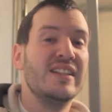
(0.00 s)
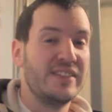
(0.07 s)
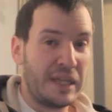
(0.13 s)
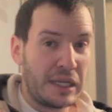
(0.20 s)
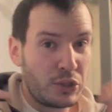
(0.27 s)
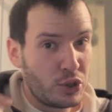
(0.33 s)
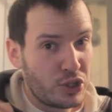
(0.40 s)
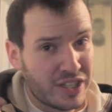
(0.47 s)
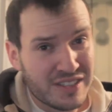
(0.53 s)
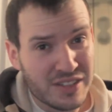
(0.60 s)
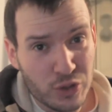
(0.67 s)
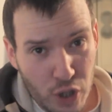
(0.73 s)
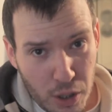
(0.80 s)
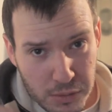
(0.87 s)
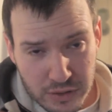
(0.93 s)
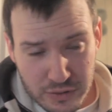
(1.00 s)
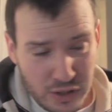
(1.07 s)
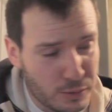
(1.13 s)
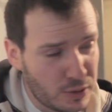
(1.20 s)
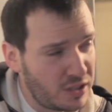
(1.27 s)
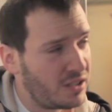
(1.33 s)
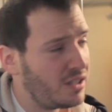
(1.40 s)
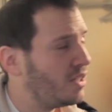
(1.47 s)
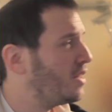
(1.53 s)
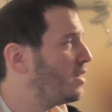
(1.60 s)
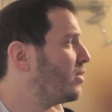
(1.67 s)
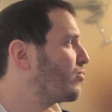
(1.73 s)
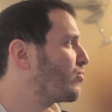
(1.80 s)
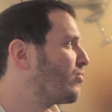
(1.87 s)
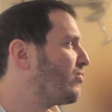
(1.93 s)
Denkt euch jetzt den Trommelwirbel.
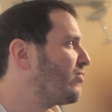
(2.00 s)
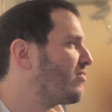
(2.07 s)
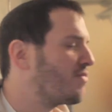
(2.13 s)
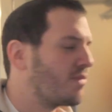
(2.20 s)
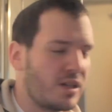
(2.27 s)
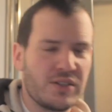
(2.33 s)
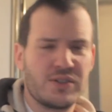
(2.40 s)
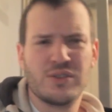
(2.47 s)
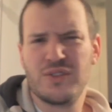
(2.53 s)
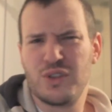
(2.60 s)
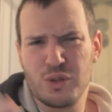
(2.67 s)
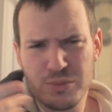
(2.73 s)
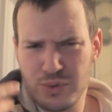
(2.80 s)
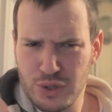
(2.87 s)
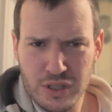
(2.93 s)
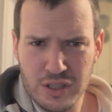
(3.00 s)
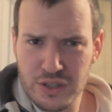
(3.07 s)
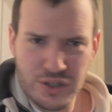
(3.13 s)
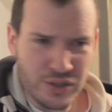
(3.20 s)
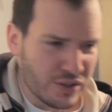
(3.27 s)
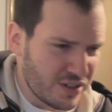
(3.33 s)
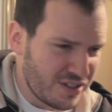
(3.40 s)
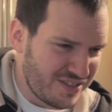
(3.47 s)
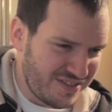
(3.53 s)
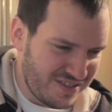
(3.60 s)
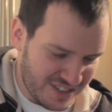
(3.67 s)
Achso, warum schüttel ich noch? es